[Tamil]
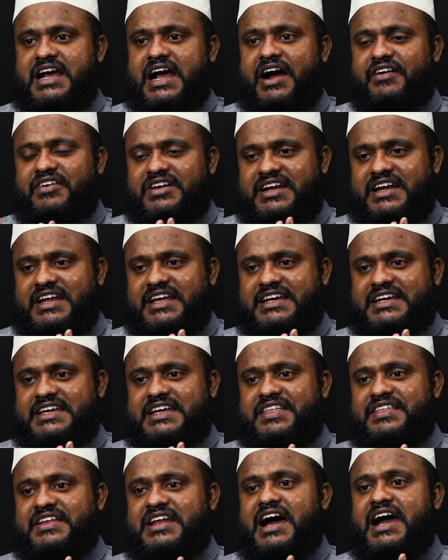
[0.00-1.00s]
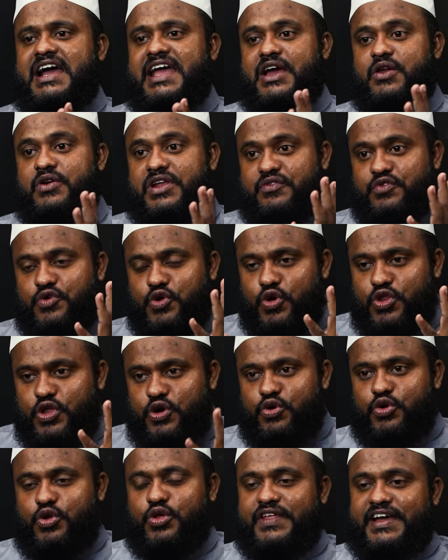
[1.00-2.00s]
அவர்களுக்கு எதிராக எங்களுடைய விரோத
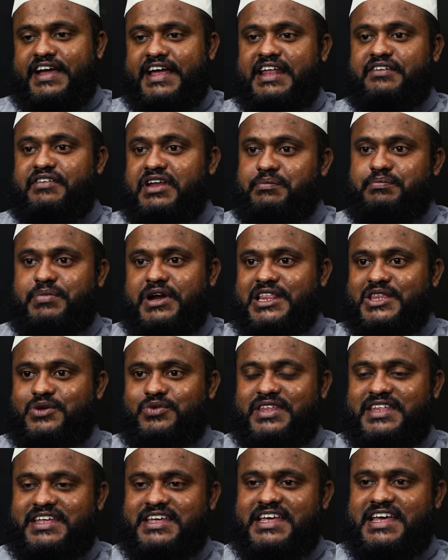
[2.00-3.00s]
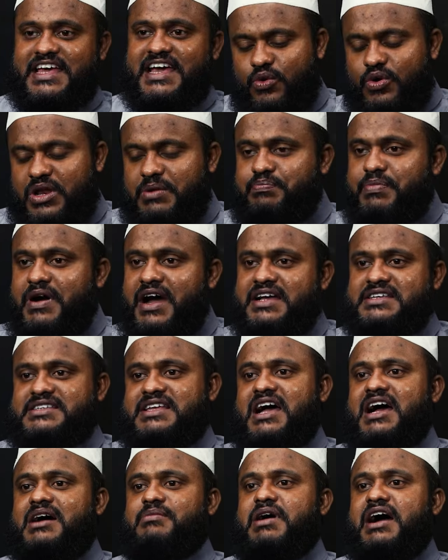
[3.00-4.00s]
குரோதங்களை வெளிப்படுத்துவது குறிப்பாக
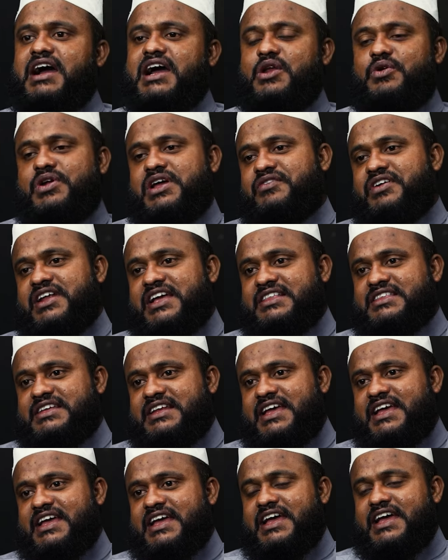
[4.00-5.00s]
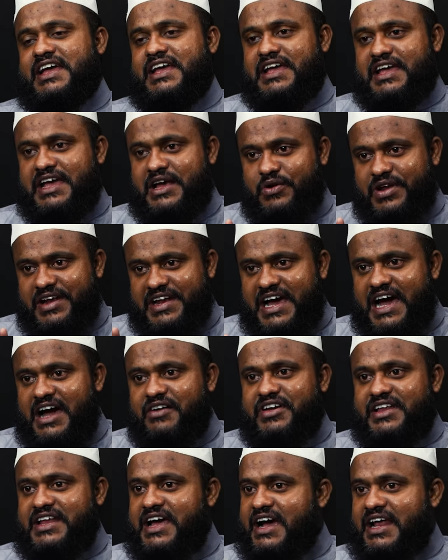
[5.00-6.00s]
சஹாபாக்களுடைய விடயத்திலே எங்களுடைய
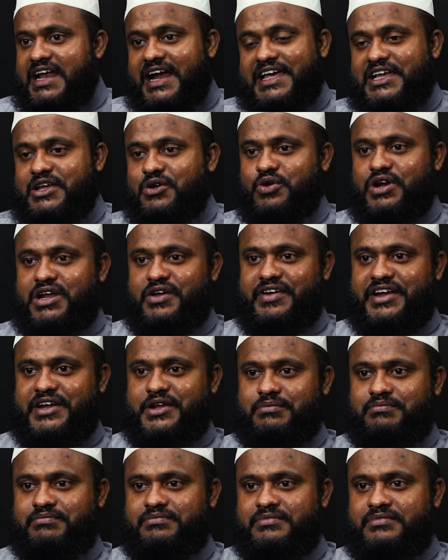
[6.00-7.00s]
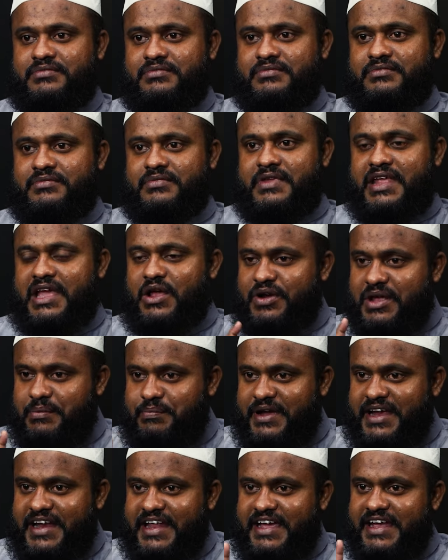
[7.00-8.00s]
நாவை நாங்கள் அடக்கிக் கொள்ள வேண்டும் எங்களுடைய
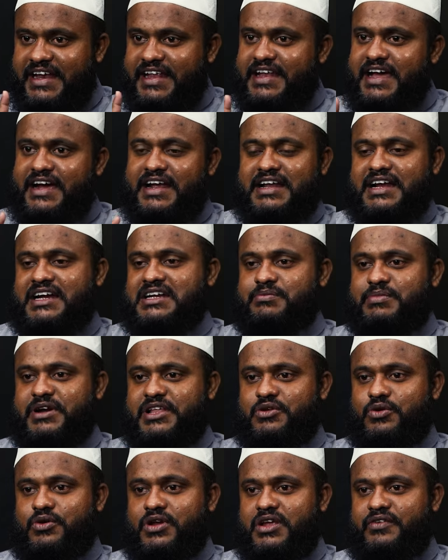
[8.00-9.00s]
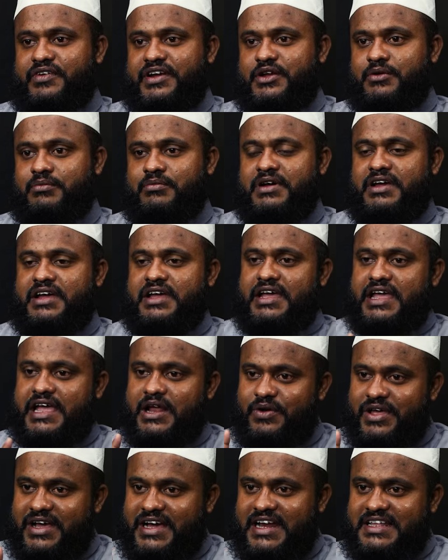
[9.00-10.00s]
பேணிகளை நாங்கள் கட்டுப்படுத்திக் கொள்ள வேண்டும்
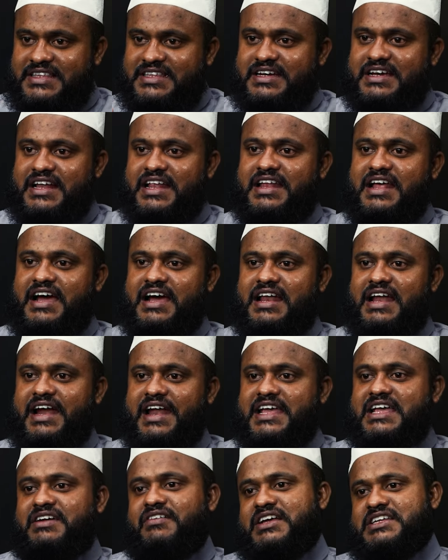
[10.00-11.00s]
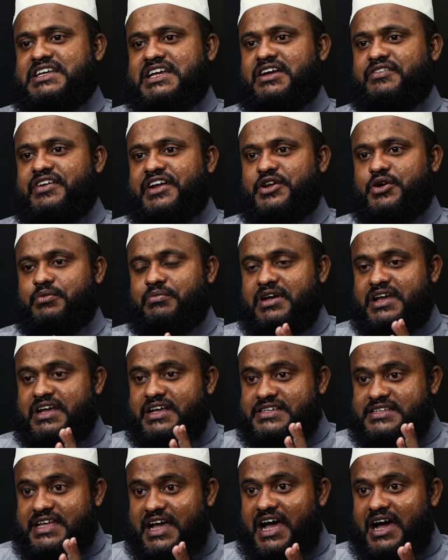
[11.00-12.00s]
எங்களுடைய கருத்துக்களை நாங்கள் அடக்கி வாசிக்க வேண்டும்
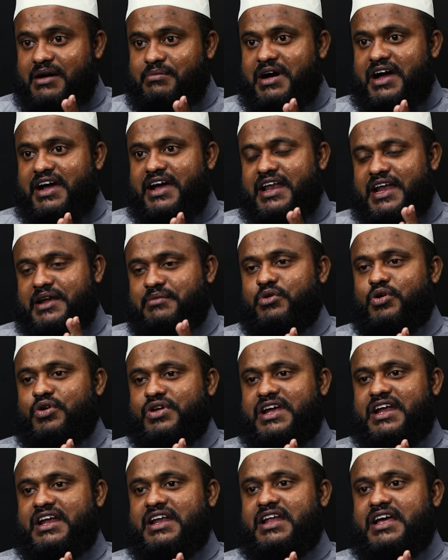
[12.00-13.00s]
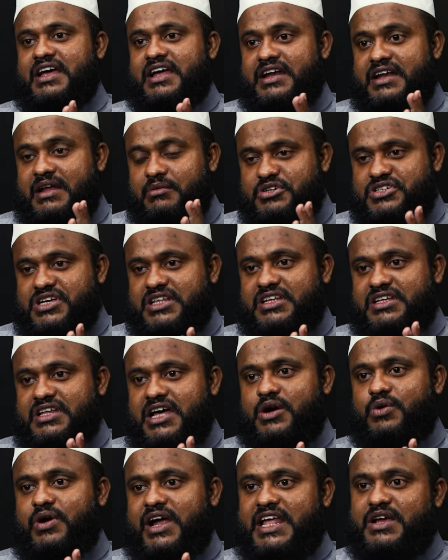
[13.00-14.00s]
சஹாபாக்கள் என்பவர்கள் நபி
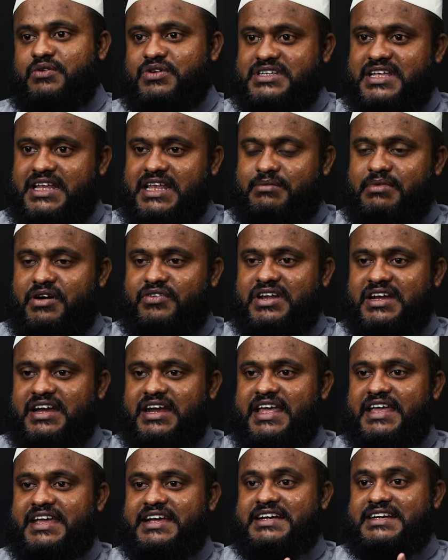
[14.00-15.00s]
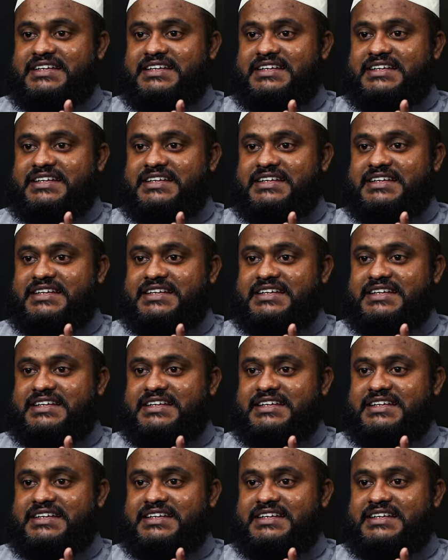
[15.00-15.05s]
சொல்லாஹு அலைவசல்லம் அவர்களை